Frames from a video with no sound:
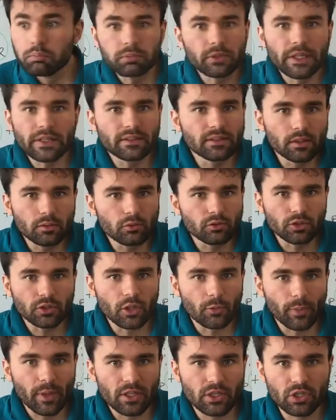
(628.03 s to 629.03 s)
Qu'est-ce qui nous en
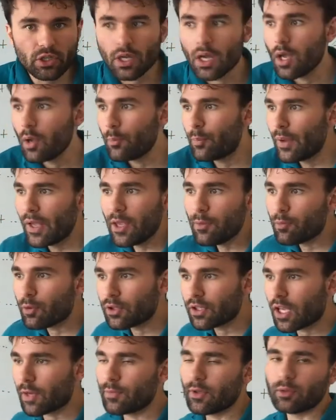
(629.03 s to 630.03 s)
empêche P, il peut
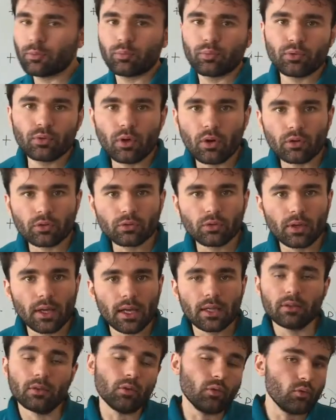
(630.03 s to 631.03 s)
très bien être plus grand que
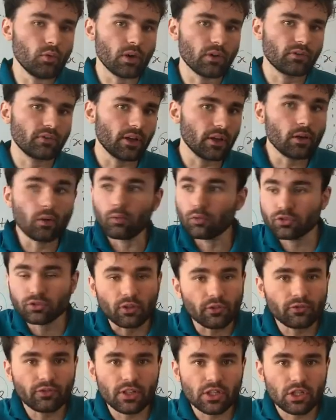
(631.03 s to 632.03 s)
N ou inférieur, on
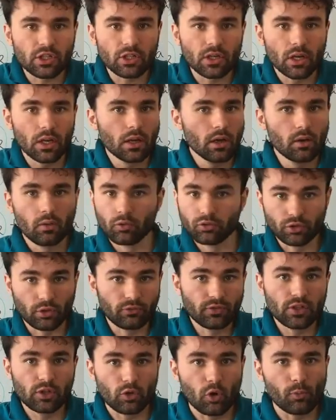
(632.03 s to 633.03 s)
s'en fiche. On s'en
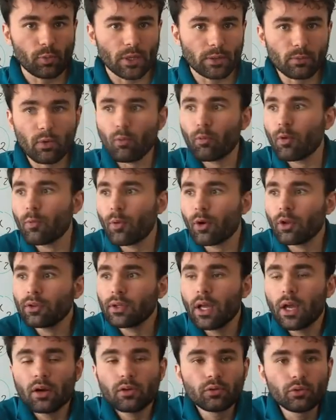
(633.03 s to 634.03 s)
fiche complètement, on peut prendre
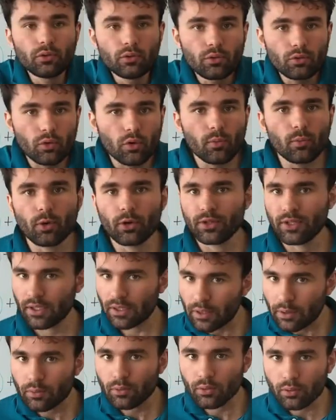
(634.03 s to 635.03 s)
le nombre
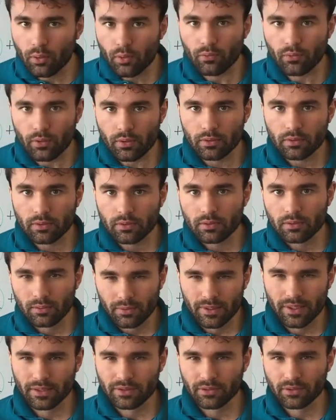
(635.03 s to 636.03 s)
d'inconnus qu'on veut. Vous
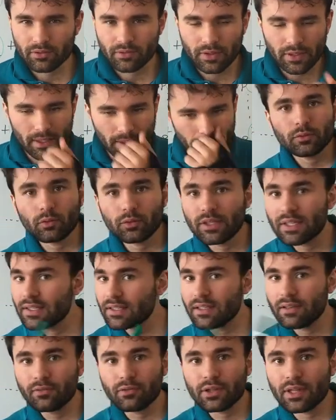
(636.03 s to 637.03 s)
voyez ce que je veux dire Donc
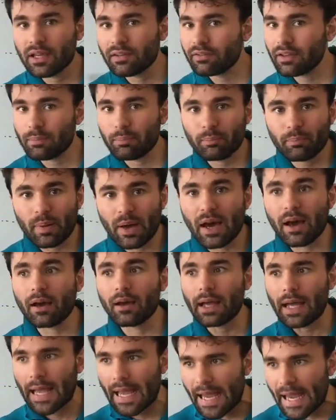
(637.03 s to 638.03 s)
ici, vous n'avez
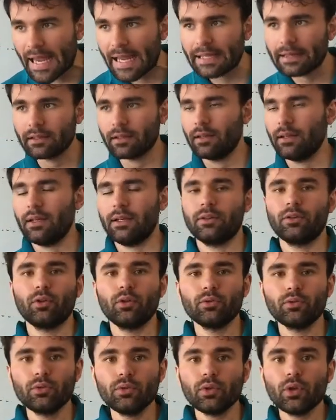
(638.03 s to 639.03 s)
pas n
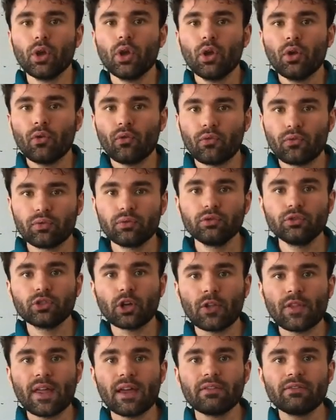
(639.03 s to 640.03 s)
inconnus, vous
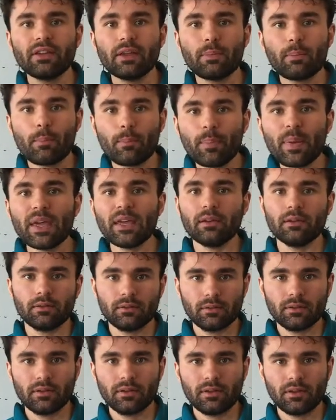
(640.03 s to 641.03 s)
en avez p.
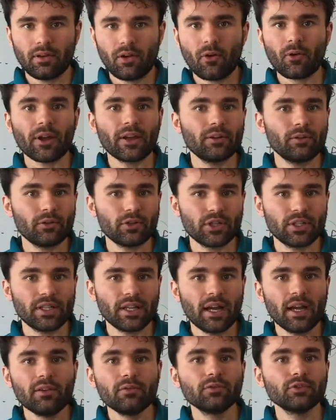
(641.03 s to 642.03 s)
En règle
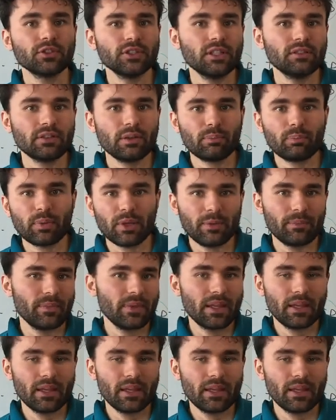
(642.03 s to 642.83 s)
générale, vous en avez p.